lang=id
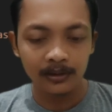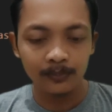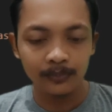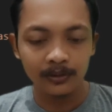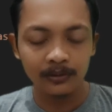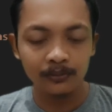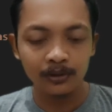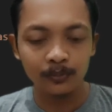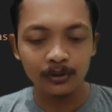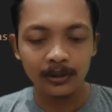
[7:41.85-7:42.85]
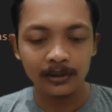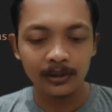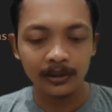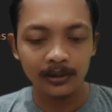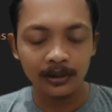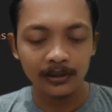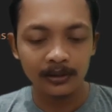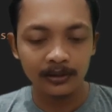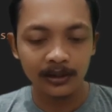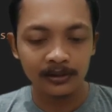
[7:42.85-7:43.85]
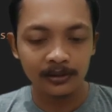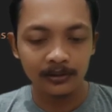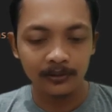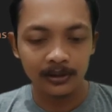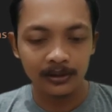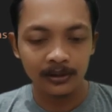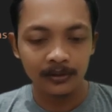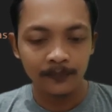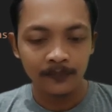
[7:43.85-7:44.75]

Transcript: tipe untuk input data kita ganti teks gitu aja.